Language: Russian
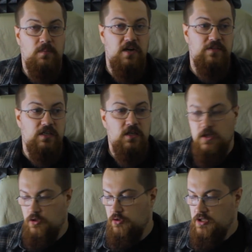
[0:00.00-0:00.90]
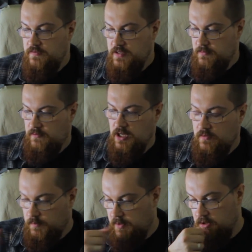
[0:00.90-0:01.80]
Правда. Ну, то есть, видимо, вот
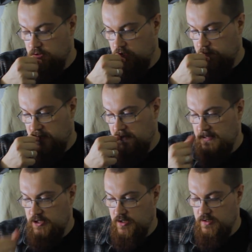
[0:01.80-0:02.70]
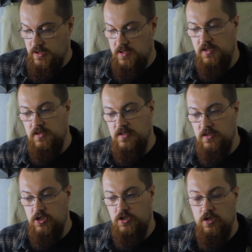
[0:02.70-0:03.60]
так вот порошочек продавать через интернет
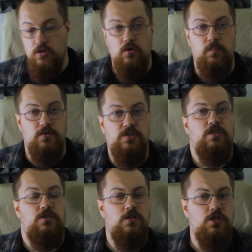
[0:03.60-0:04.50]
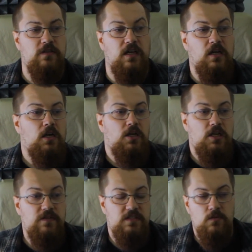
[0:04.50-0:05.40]
достаточно легко, просто и дешево.
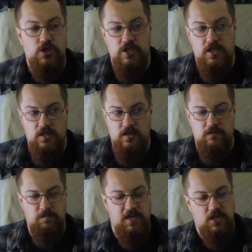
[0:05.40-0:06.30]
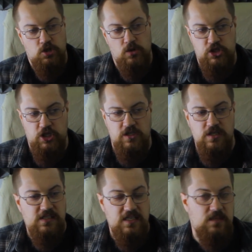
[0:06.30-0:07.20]
И, возможно, в порошочек
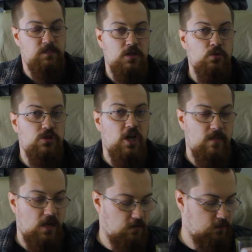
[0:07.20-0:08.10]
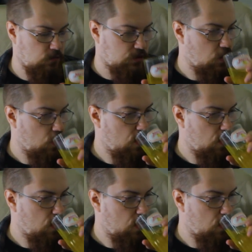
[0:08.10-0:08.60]
нельзя запихнуть нормальный вкус.